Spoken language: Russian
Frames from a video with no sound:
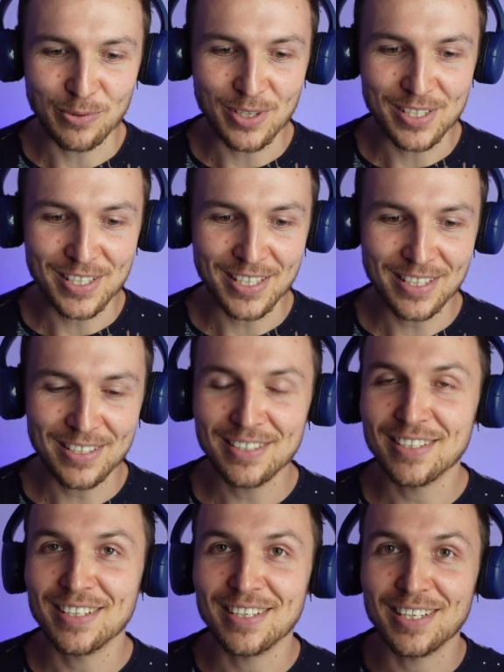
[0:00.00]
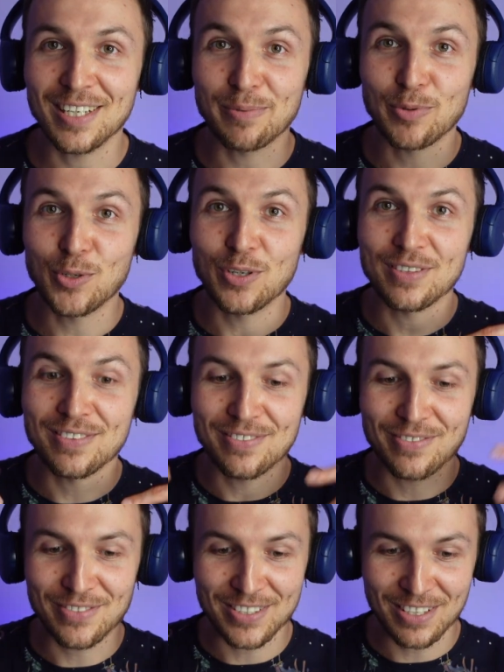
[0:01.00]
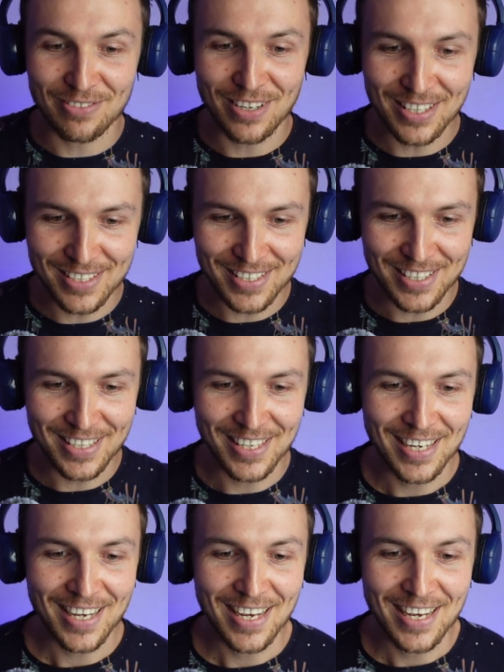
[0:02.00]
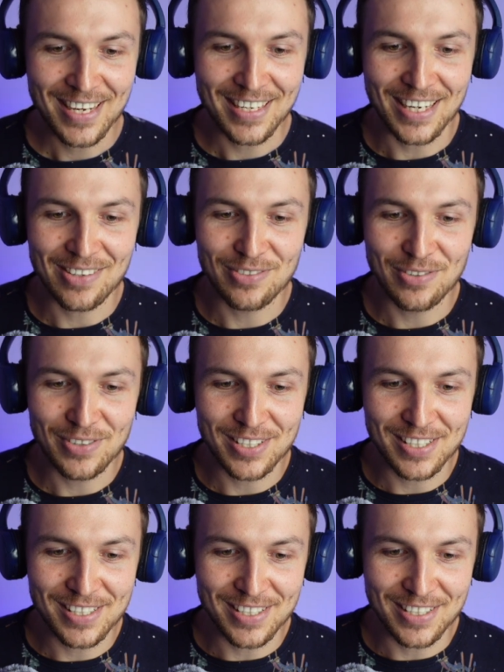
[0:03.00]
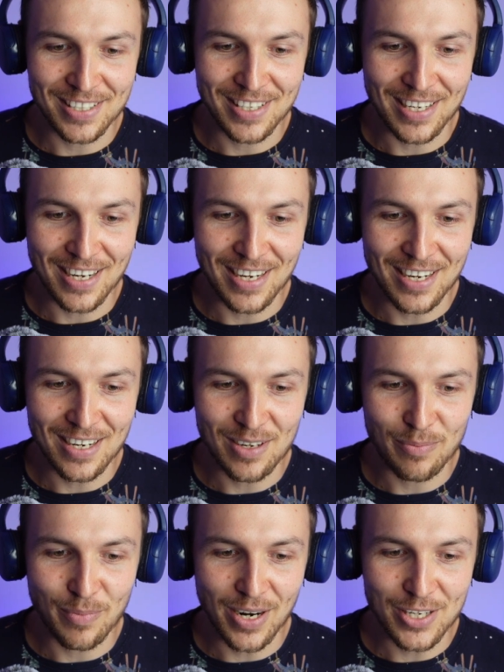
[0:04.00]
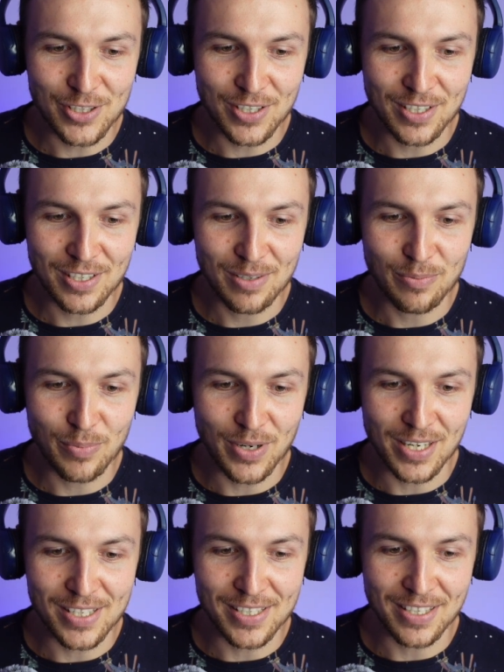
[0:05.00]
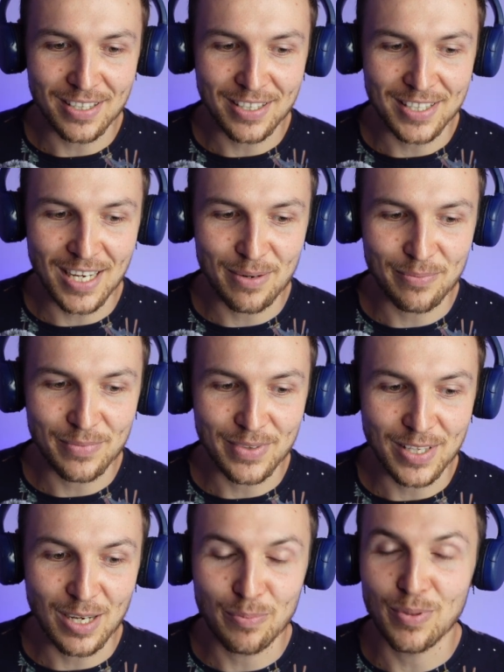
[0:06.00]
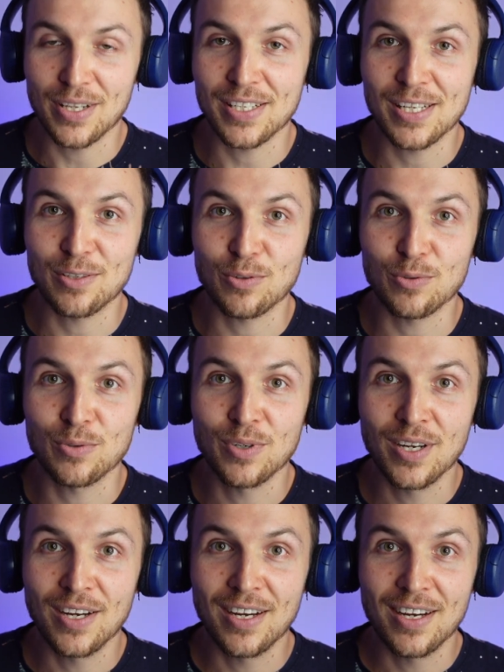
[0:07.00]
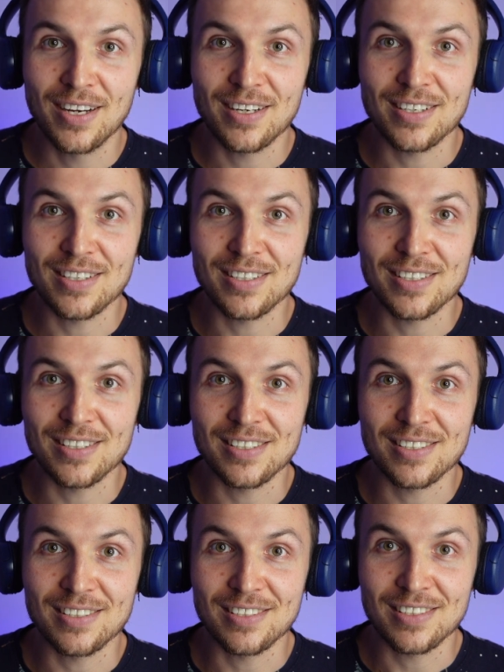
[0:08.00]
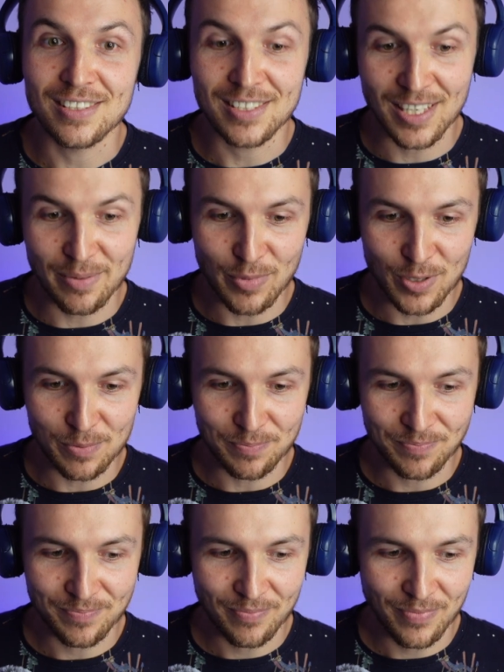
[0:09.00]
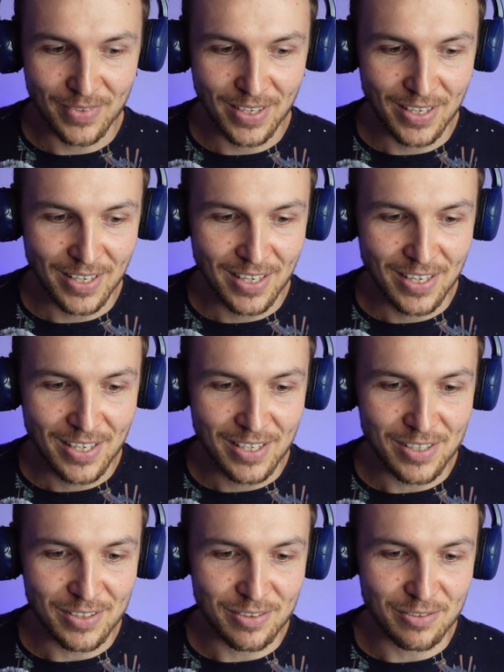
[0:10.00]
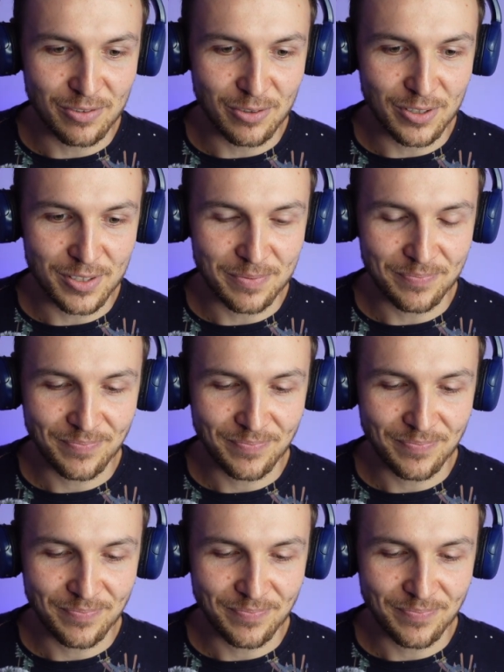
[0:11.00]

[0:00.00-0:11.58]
улетел, Криптон взорвался, как вы видите, а мальчик прилетел к нам на планету э, Землю. Вот.